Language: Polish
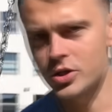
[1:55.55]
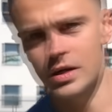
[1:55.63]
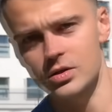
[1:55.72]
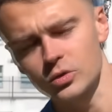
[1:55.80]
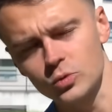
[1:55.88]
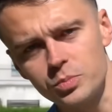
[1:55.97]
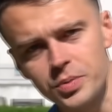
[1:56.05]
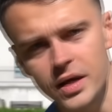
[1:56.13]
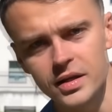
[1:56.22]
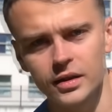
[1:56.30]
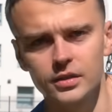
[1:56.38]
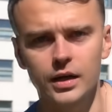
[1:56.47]
czas
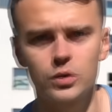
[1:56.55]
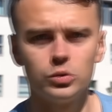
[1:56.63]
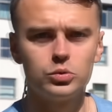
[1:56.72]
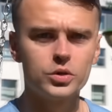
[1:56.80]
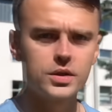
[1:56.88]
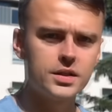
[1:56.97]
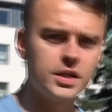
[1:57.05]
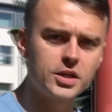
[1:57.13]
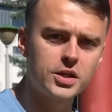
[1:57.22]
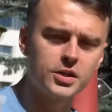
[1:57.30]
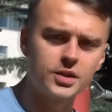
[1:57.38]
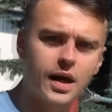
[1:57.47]
odkupienia dla
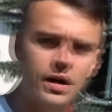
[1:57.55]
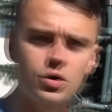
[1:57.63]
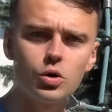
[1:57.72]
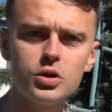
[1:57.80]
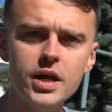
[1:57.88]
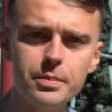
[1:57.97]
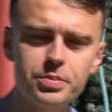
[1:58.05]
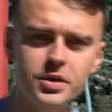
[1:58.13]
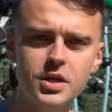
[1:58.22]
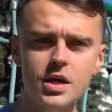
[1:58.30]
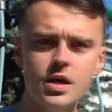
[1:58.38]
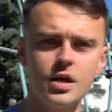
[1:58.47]
kulturystyki, dla
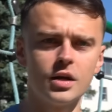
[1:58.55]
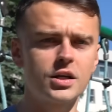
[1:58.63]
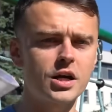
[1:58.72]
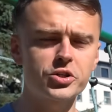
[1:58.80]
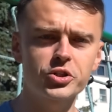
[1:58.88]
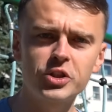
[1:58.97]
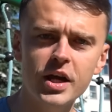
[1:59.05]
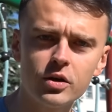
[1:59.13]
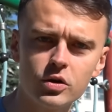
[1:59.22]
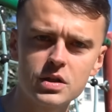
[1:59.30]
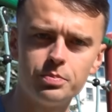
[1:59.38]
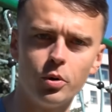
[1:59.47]
kolebki
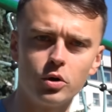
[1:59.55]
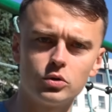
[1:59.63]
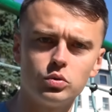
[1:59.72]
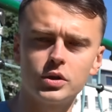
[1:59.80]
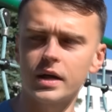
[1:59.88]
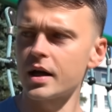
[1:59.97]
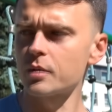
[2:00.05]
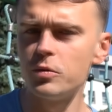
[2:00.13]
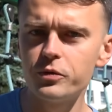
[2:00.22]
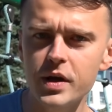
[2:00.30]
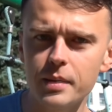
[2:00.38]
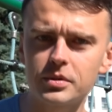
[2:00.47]
każdego sportu. Tak jak
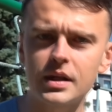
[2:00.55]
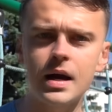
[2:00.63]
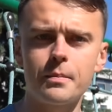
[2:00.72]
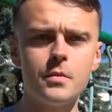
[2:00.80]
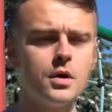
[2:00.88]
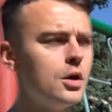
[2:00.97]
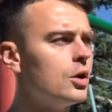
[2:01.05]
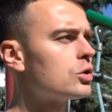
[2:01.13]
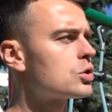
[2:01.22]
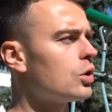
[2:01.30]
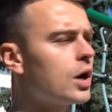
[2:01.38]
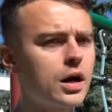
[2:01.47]
mówiłem tam,
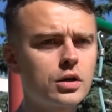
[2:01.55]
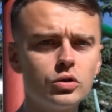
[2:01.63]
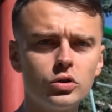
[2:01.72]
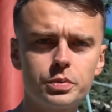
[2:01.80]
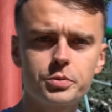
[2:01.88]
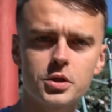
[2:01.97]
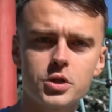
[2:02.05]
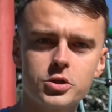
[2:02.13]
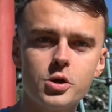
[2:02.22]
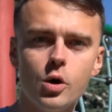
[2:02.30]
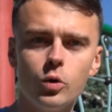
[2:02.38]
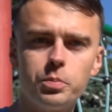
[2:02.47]
co Arnold
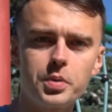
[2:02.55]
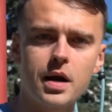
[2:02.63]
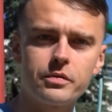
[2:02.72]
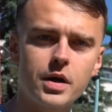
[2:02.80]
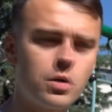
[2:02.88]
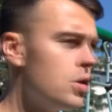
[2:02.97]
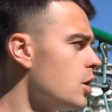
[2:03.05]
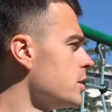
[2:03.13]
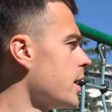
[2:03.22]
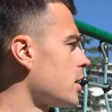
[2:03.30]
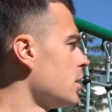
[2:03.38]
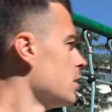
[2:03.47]
przecież uprawiał,
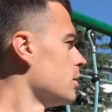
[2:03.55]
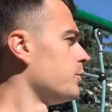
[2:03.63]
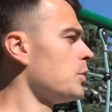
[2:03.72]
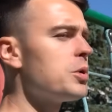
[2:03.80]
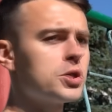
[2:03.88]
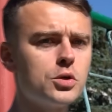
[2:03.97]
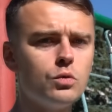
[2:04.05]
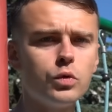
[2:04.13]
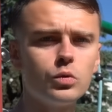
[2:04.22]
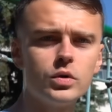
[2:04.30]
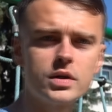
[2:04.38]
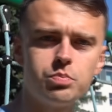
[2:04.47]
jak wymyślił w
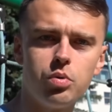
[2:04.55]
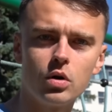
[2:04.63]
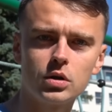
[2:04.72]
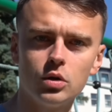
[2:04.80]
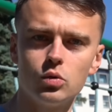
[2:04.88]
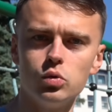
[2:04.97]
ogóle sport,